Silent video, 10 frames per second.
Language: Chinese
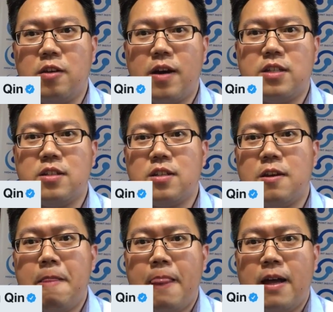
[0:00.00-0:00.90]
另外，其实，
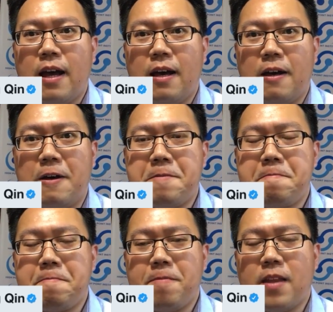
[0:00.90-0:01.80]
呃，
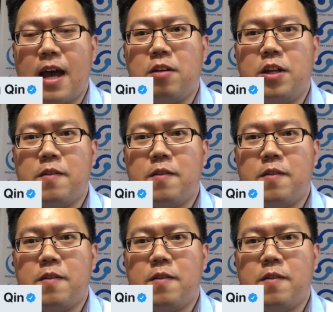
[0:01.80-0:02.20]
还有